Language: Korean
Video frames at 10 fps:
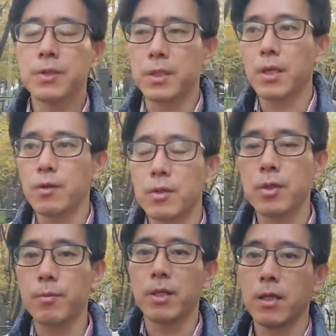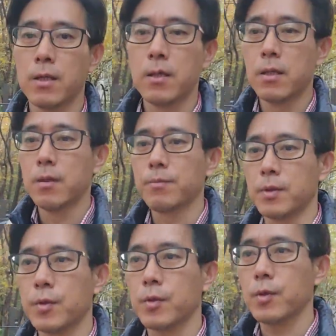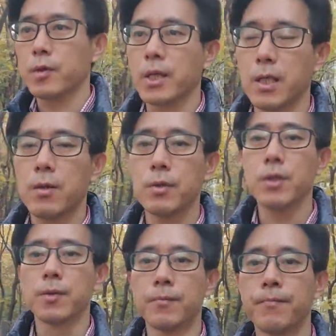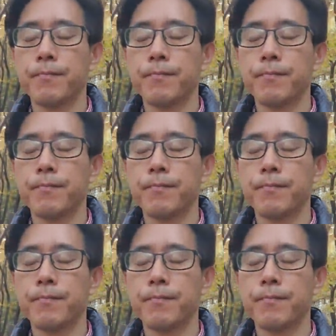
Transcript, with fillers: 지내고 있는 중입니다. 비주류로 살아가고 있죠.